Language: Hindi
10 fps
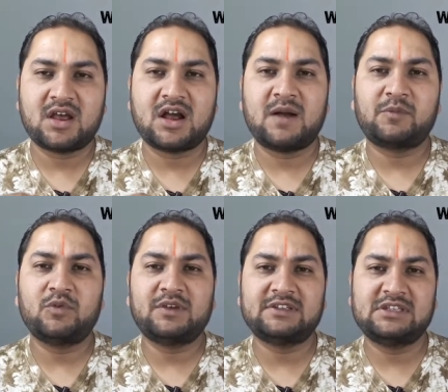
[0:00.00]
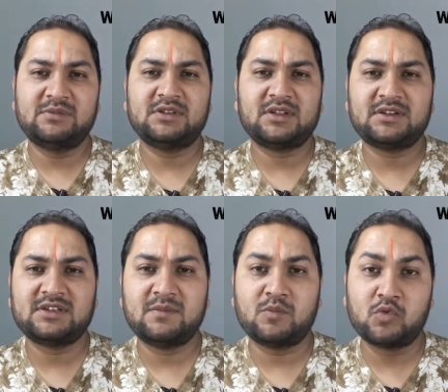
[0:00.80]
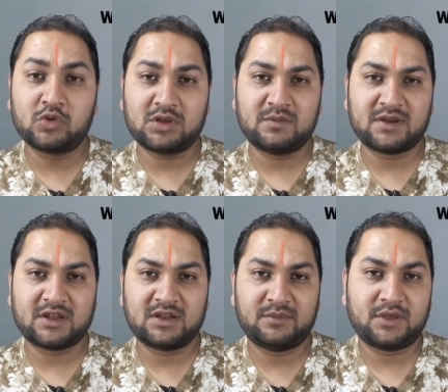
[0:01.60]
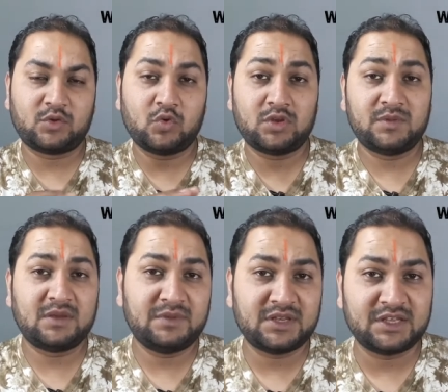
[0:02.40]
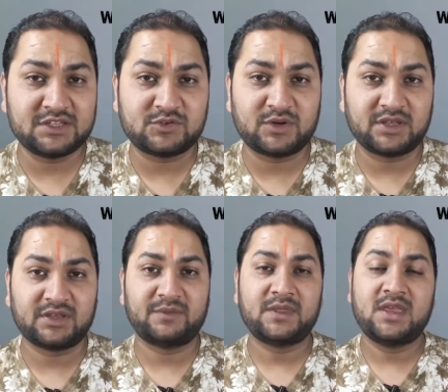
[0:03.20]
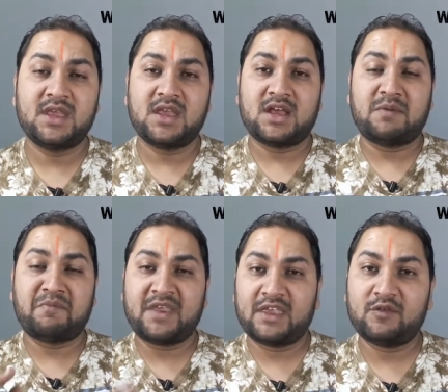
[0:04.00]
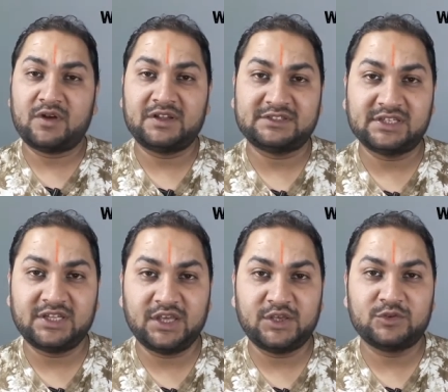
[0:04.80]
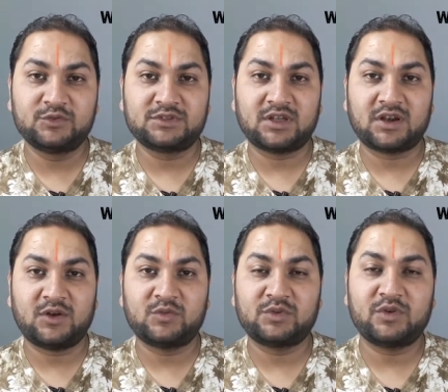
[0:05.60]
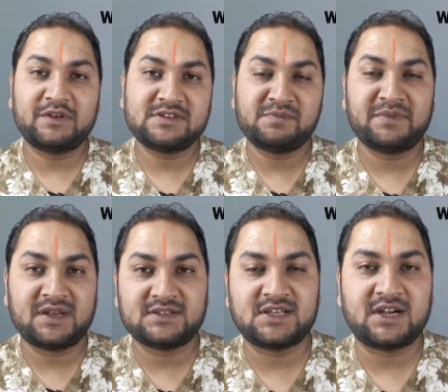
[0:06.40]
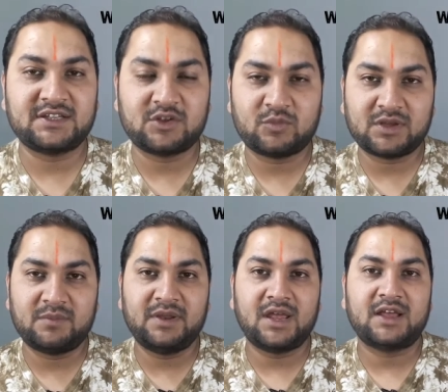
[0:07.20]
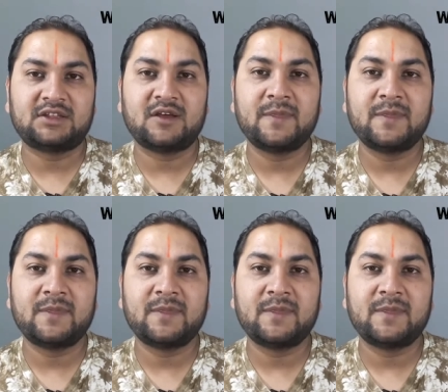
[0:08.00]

आपको किसी भी तरह से मूर्ख बनाने में कोई भी कमी नहीं छोड़ेंगे मैं ये वर्ड इसलिए यूज़ कर रहा हूँ क्योंकि जब मेरा साठ हज़ार रुपये का बिल आया था